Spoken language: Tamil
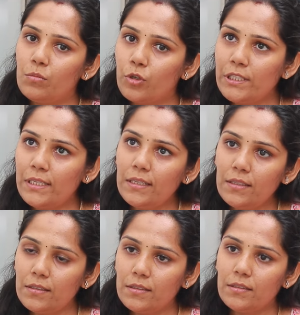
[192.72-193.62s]
முதல்ல
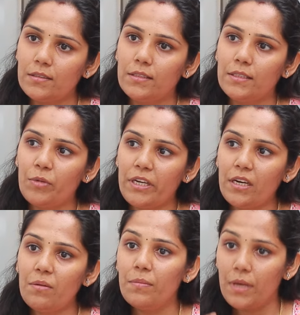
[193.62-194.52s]
இந்த
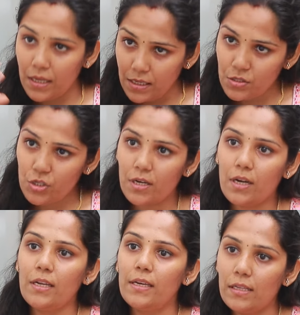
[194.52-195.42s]
மாதிரியான
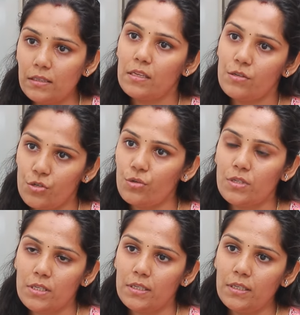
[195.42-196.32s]
மேஜரான ஹெல்த்
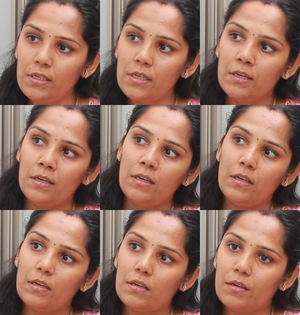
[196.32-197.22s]
இஷ்யூஸ்க்கு
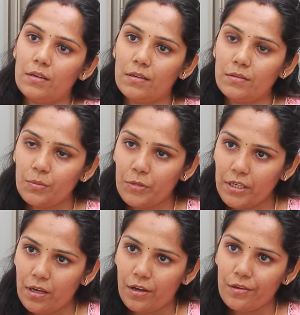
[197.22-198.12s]
இந்த
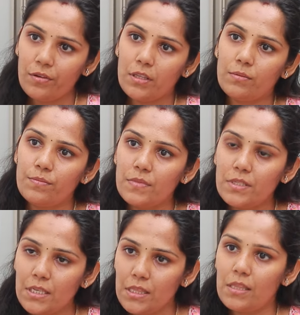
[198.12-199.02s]
மாதிரி ஆயுர்வேதம்
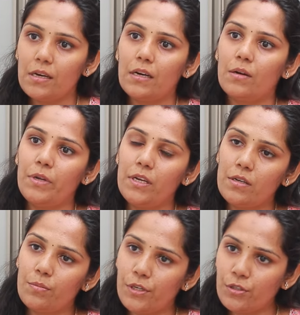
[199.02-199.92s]
சித்தா
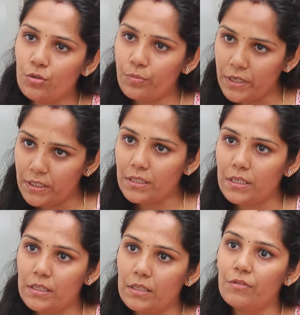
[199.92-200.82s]
அப்படின்ற மருத்துவம்
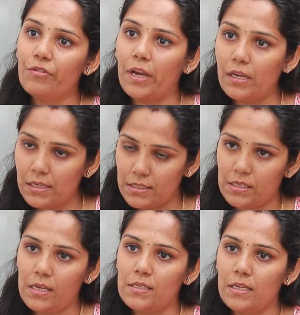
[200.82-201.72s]
எடுத்துக்கிறது அந்த ஃபைனல்
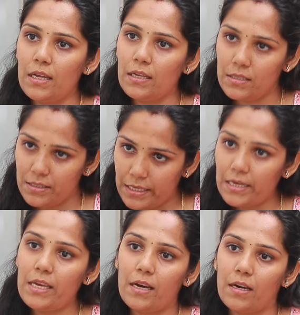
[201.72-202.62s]
ஸ்டேஜில் அது
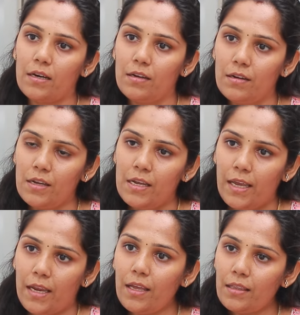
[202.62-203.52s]
சரியா
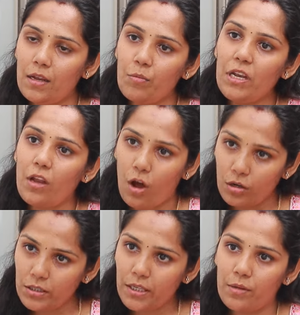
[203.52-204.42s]
ஏன்னா அது எல்லாமே
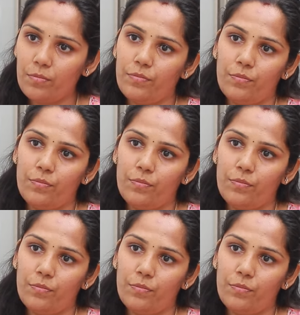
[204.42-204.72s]
லாங் டைம்